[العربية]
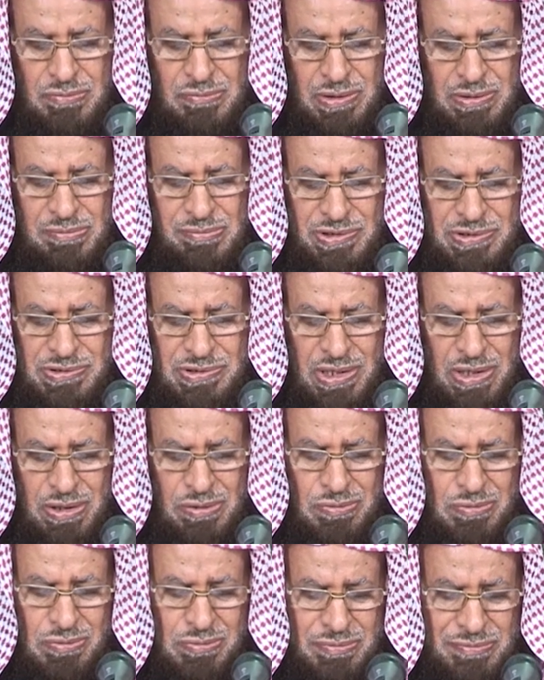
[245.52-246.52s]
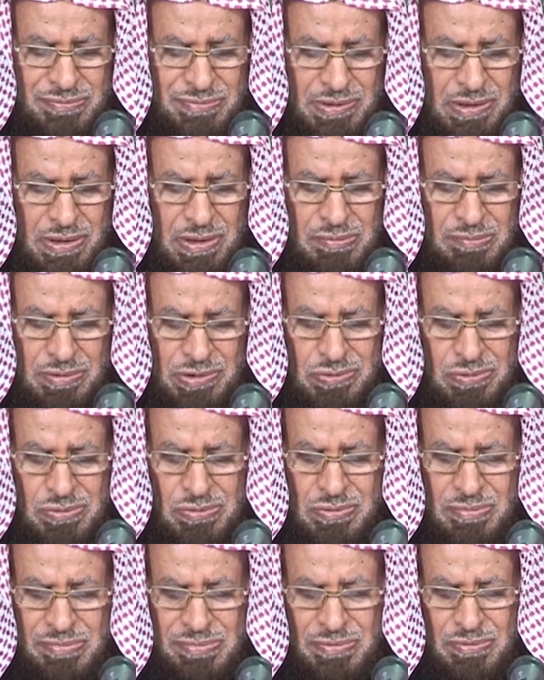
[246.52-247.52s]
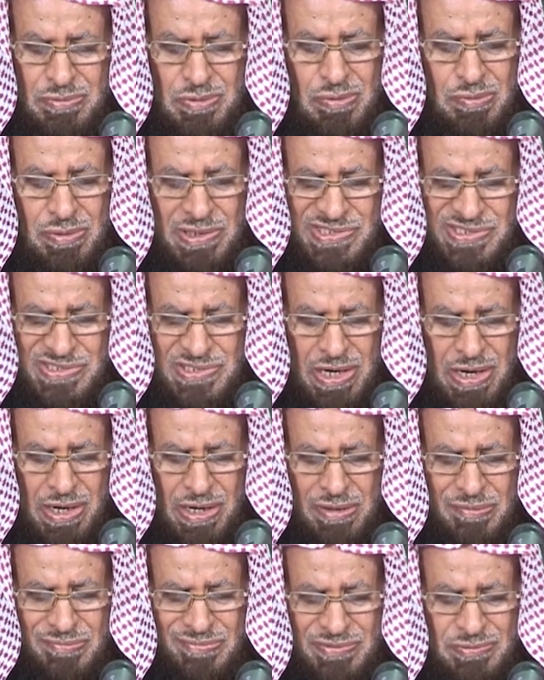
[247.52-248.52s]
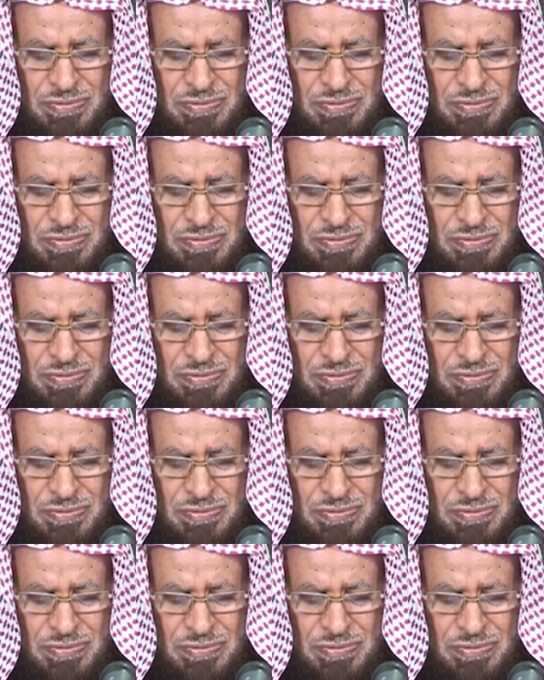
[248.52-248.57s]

والمقدار المطلوب هو الصاع